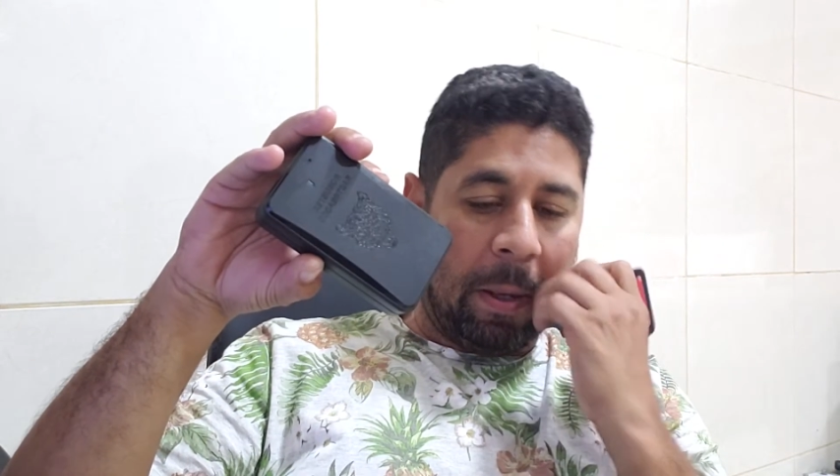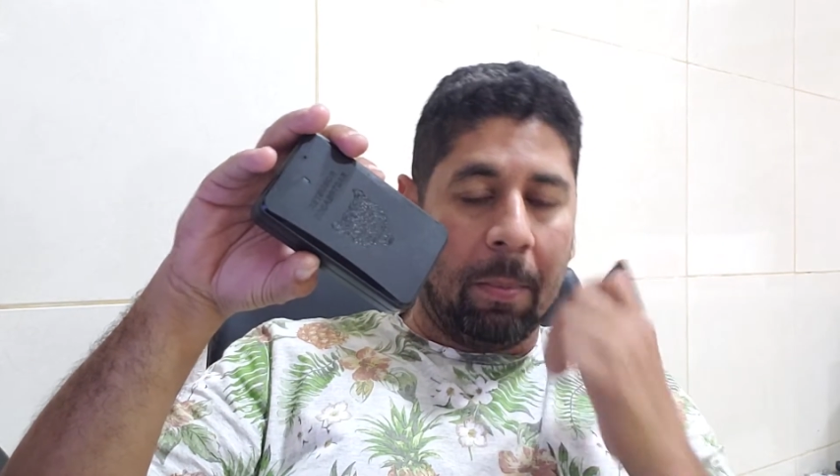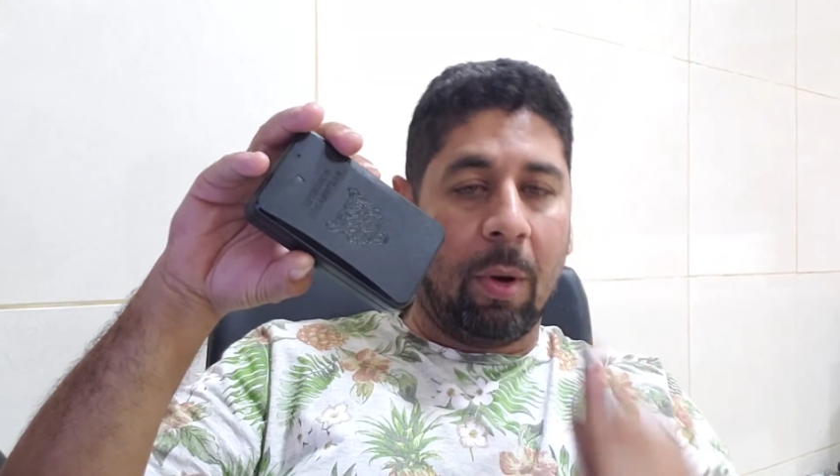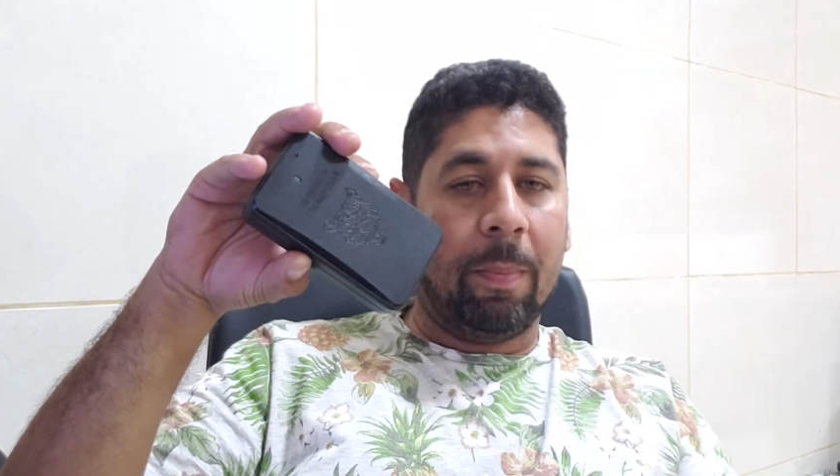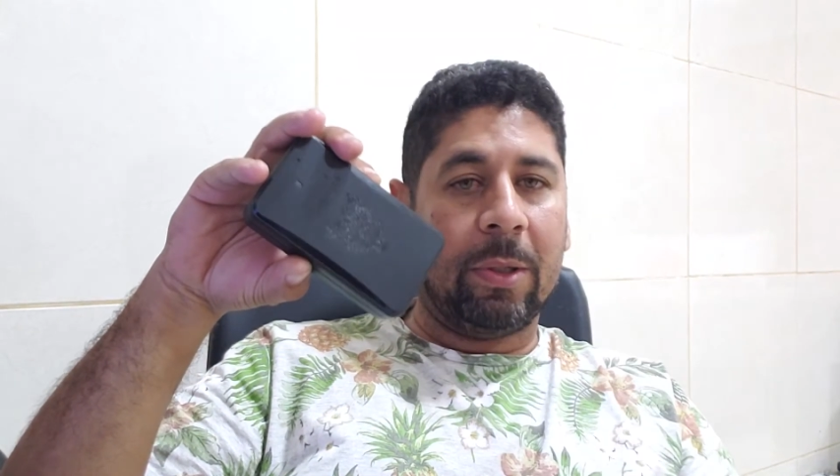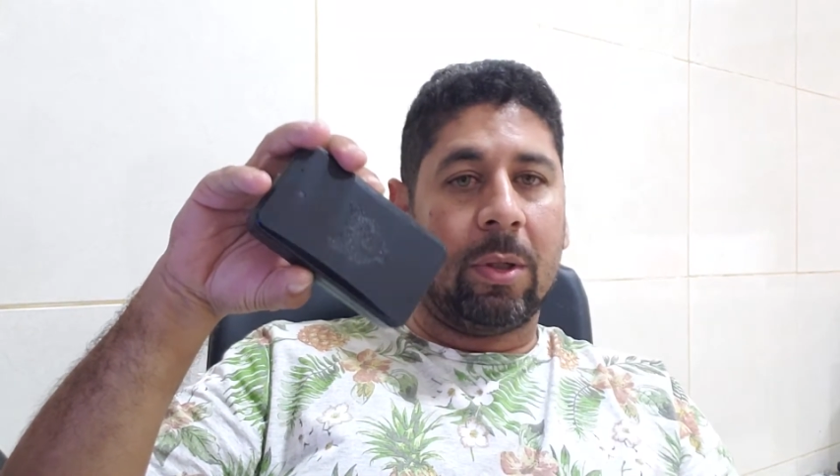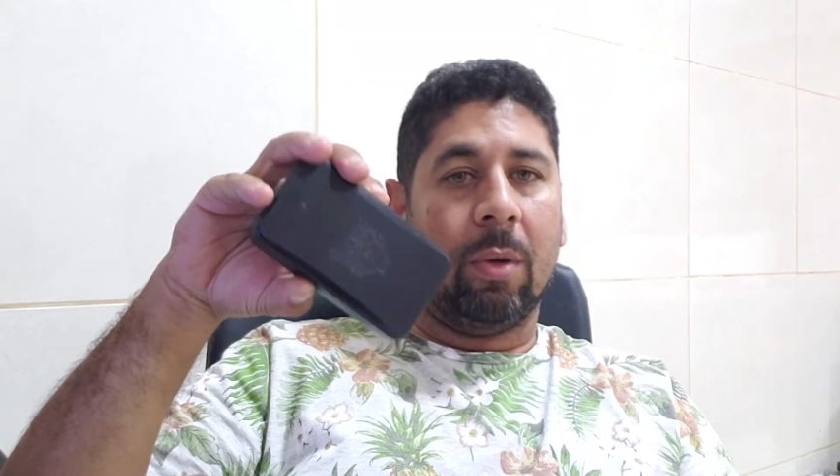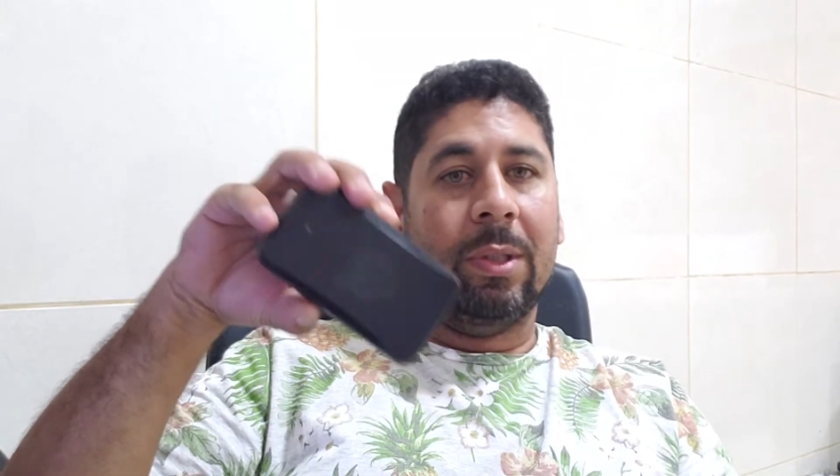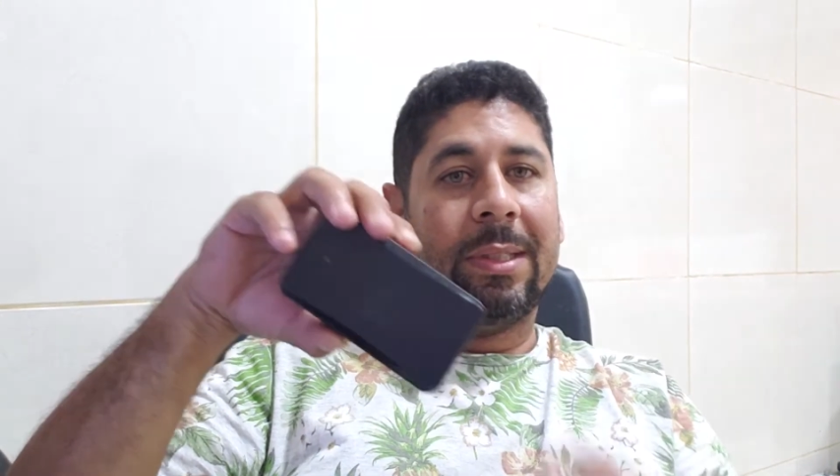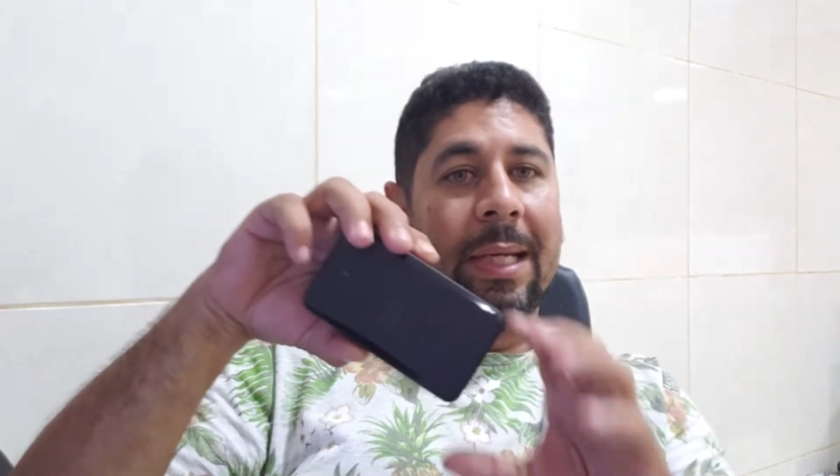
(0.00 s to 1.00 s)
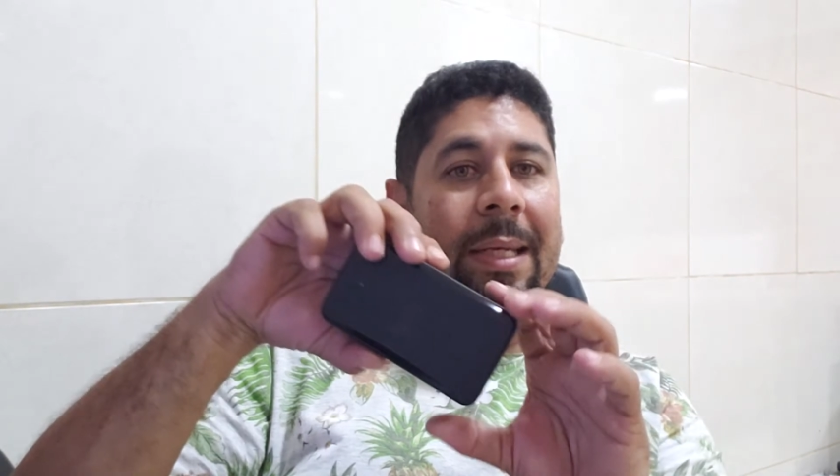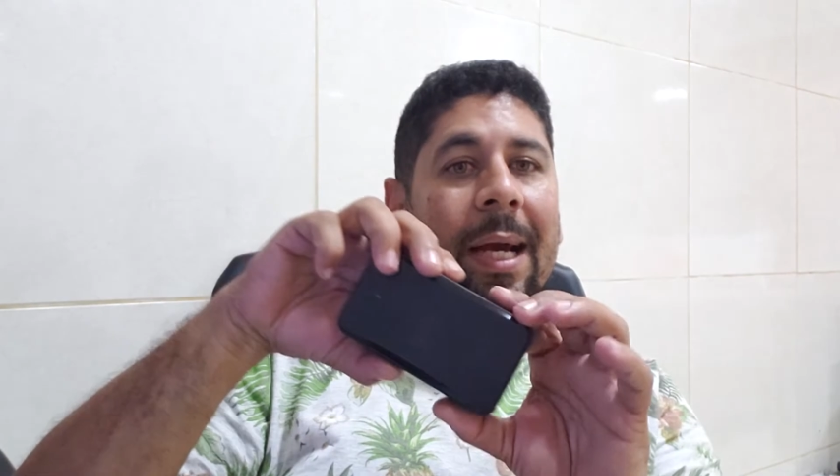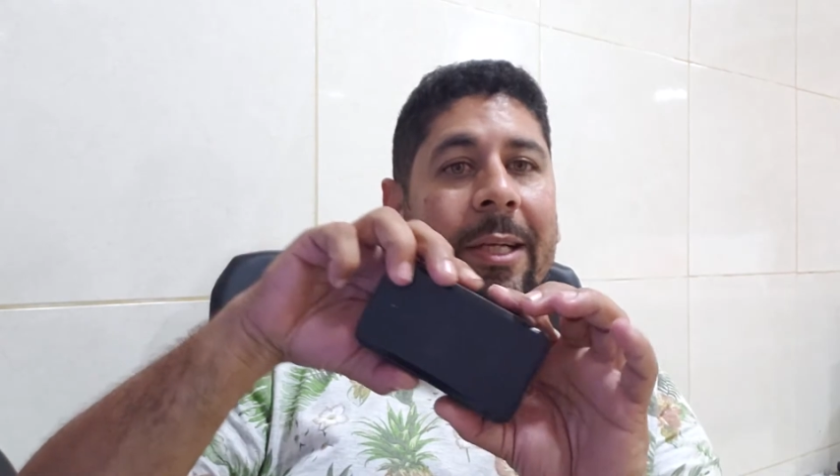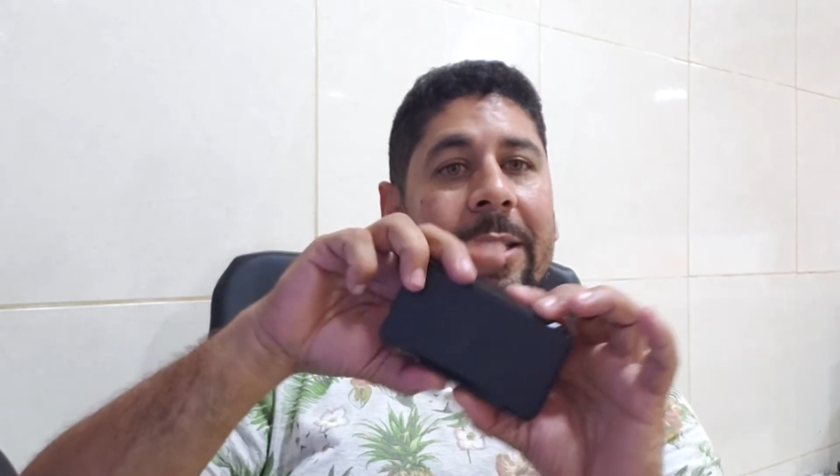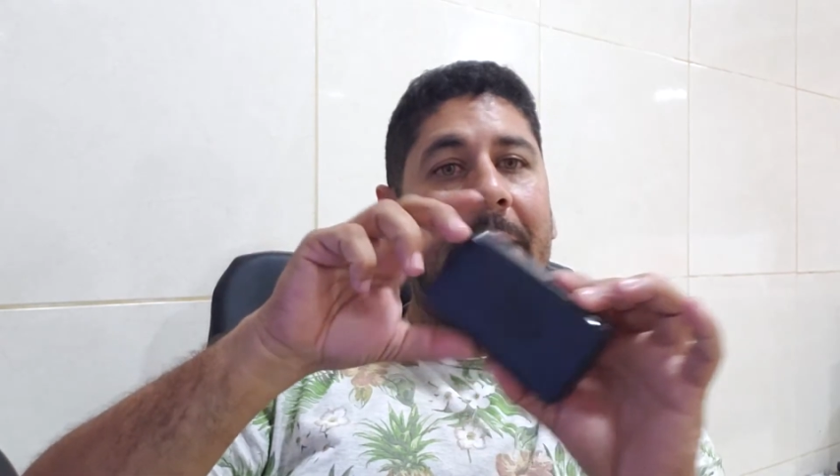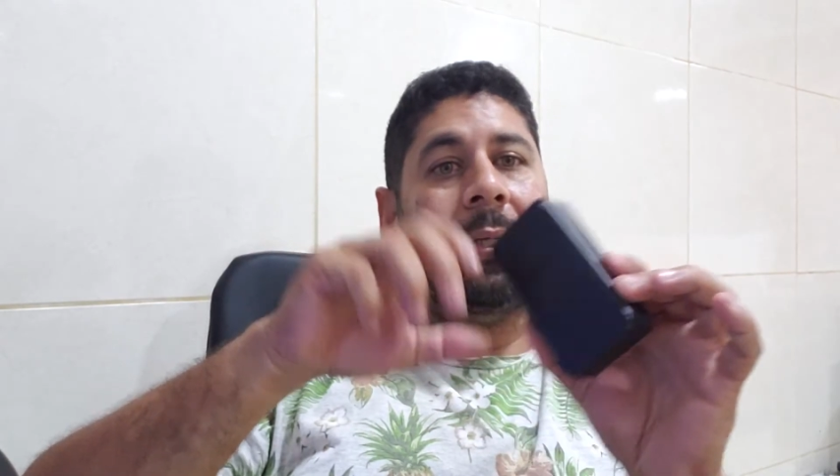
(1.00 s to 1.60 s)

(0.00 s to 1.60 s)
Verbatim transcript: Bom, pessoal, isso aqui rastreia